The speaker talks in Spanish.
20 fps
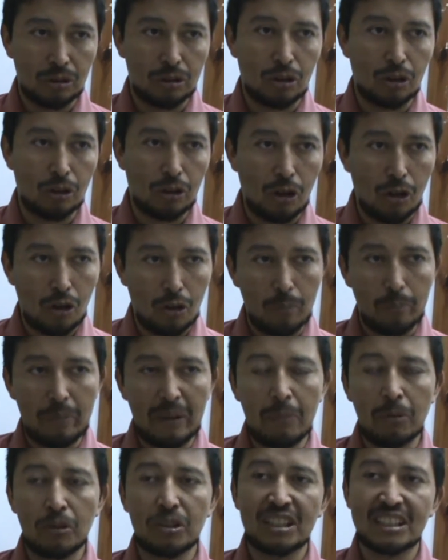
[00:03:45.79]
Nosotros
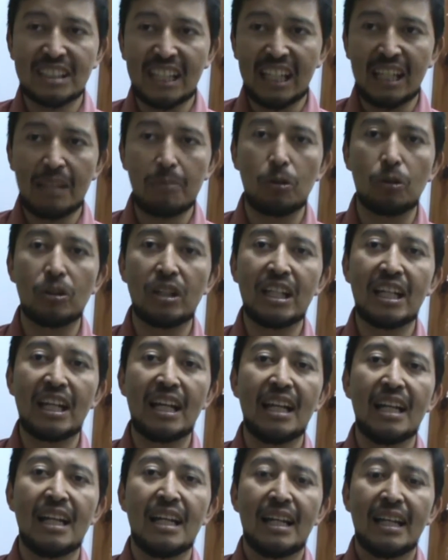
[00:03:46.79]
rompemos esa
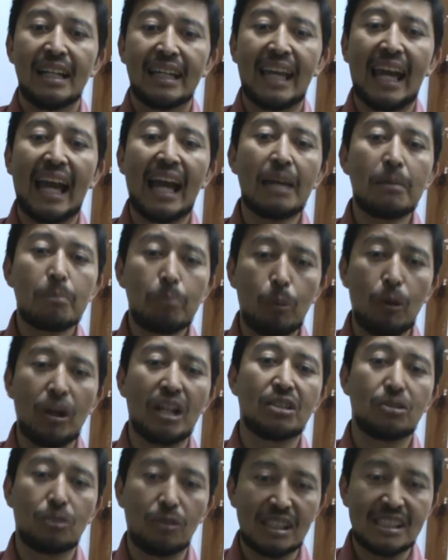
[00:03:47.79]
hegemonía que ha
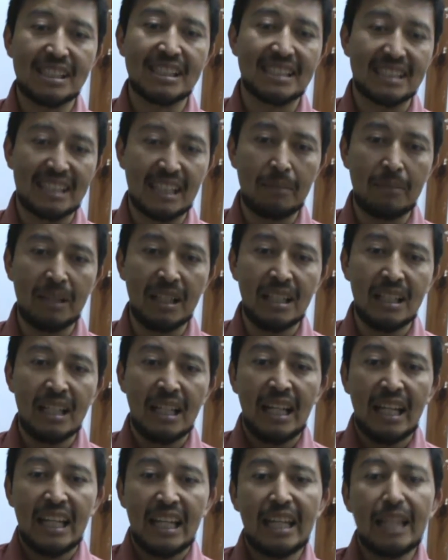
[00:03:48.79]
impuesto el sistema
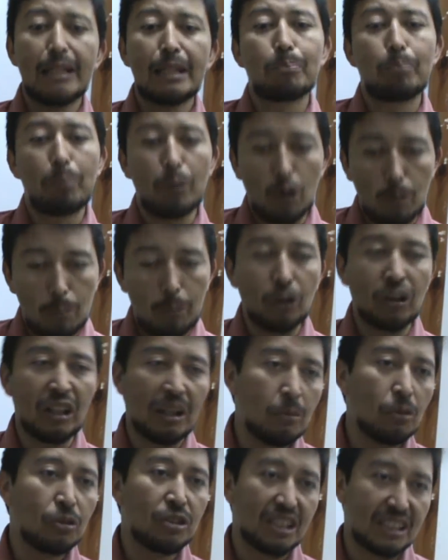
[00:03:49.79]
y
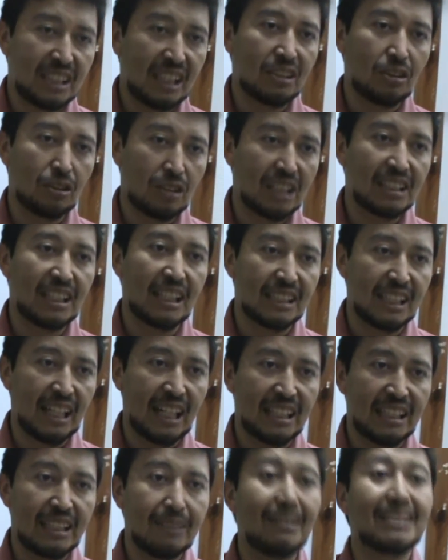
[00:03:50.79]
proponemos estas otras
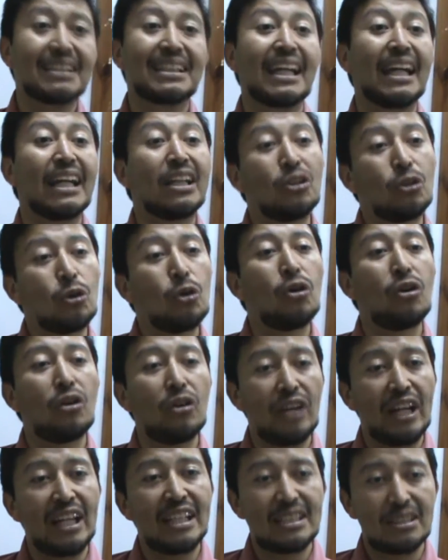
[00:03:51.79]
alternativas, que
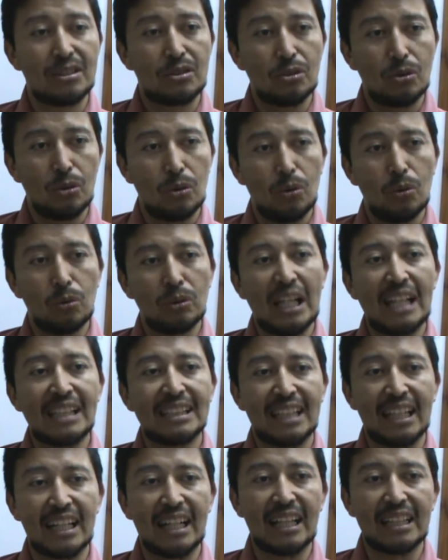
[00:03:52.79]
no es una
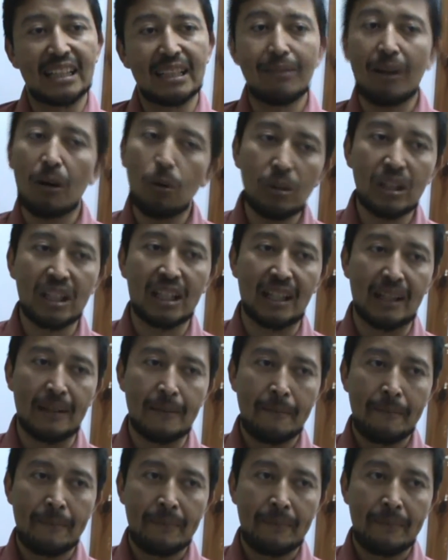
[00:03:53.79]
alternativa única.